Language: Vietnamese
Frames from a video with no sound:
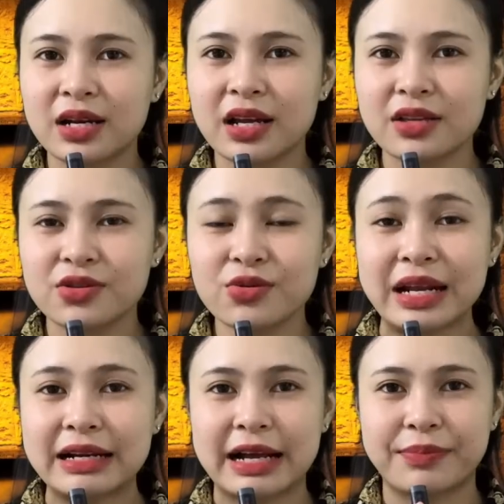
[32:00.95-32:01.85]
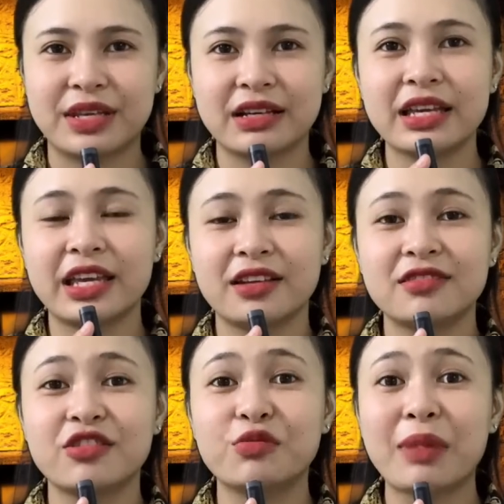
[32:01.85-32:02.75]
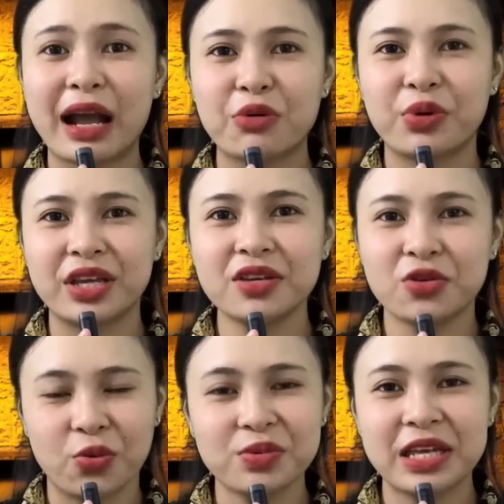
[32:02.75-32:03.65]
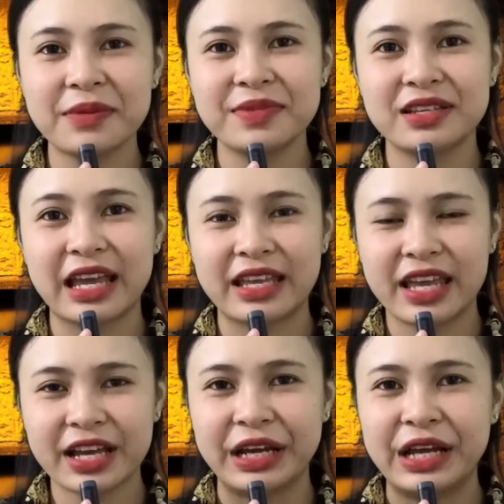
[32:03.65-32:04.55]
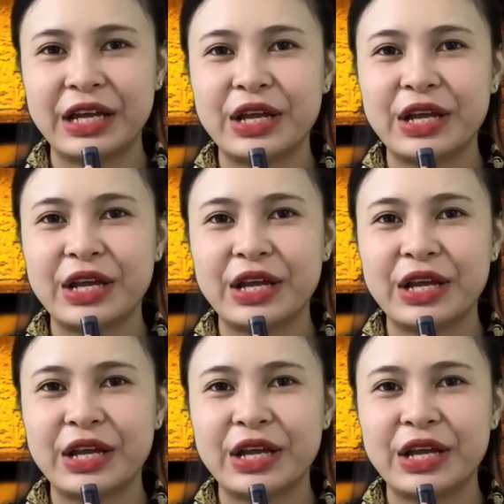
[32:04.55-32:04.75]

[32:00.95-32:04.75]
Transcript: Minh á, chú đã gặp những cái hiện tượng ma quỷ khủng khiếp như vậy ha.